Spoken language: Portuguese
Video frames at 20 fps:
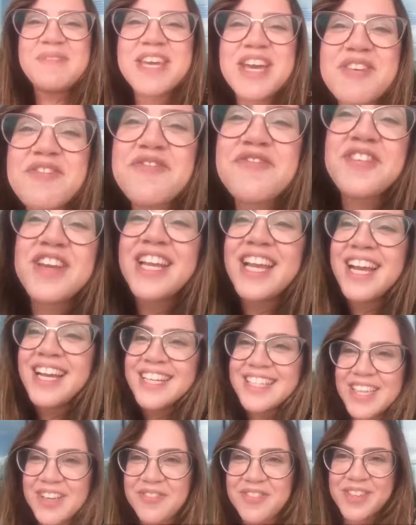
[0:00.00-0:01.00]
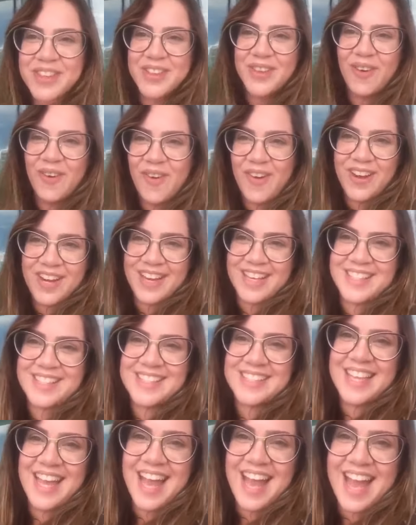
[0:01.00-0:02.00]
Minha filha Ana Vitória
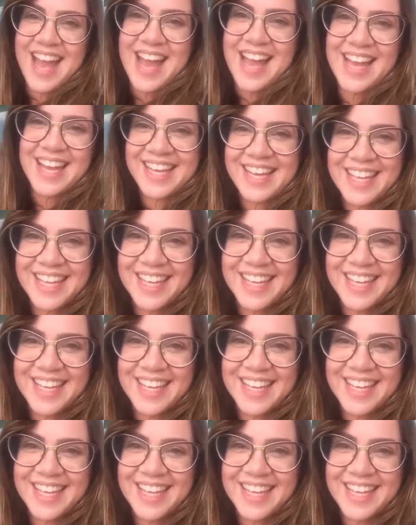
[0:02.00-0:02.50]
está